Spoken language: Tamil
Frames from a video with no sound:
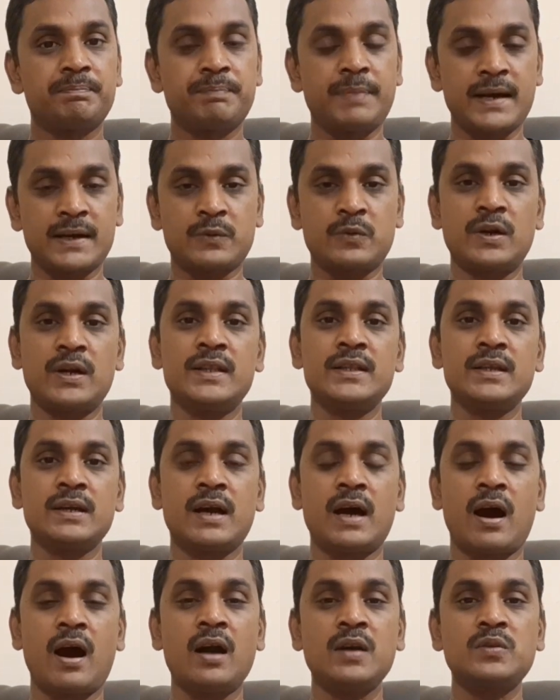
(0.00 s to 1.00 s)
ப குழந்தை
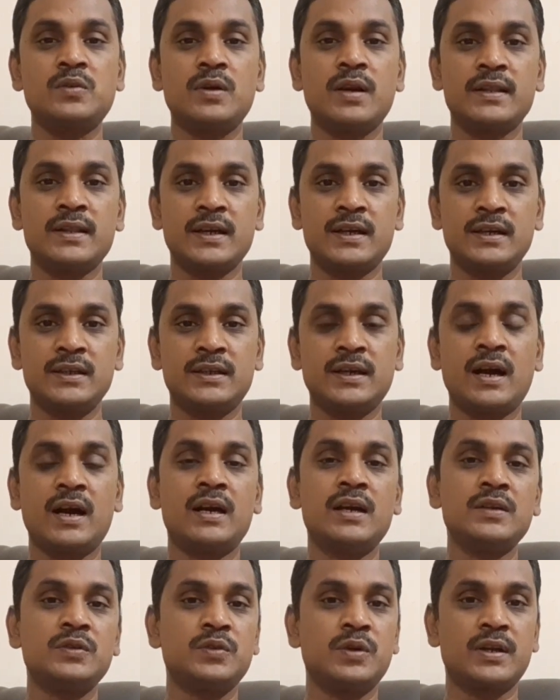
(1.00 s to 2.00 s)
ஆண்
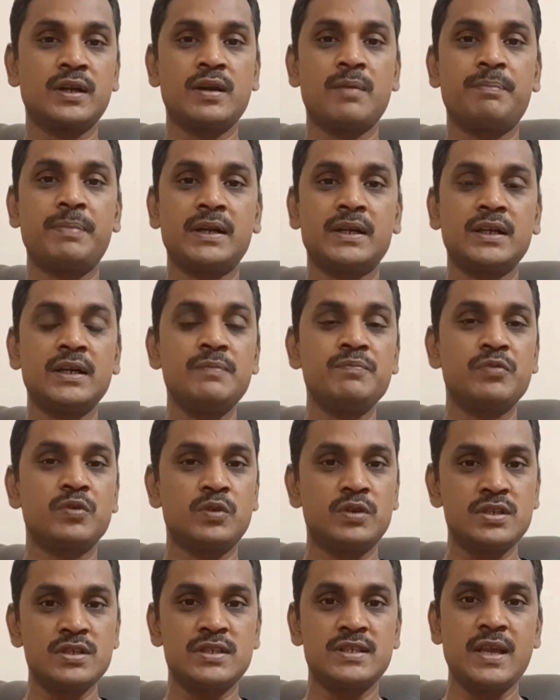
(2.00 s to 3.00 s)
குழந்தைகளுக்காக தொடங்கப்பட்ட
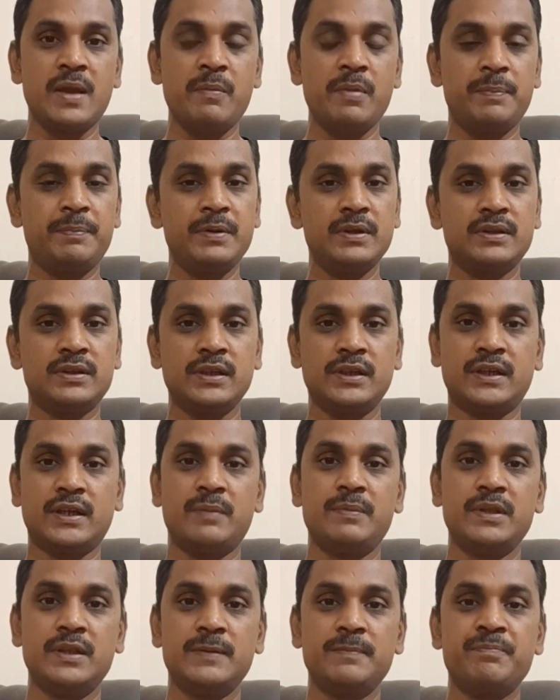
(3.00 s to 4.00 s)
ஒரு சேமிப்பு
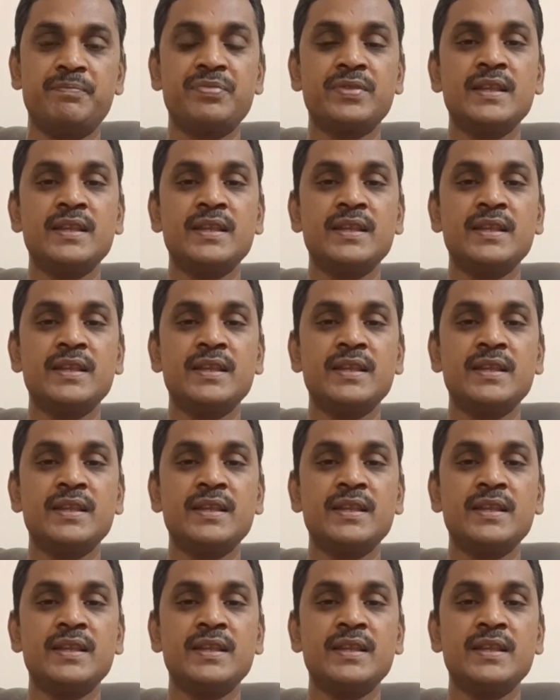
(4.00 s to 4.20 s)
திட்டம் இது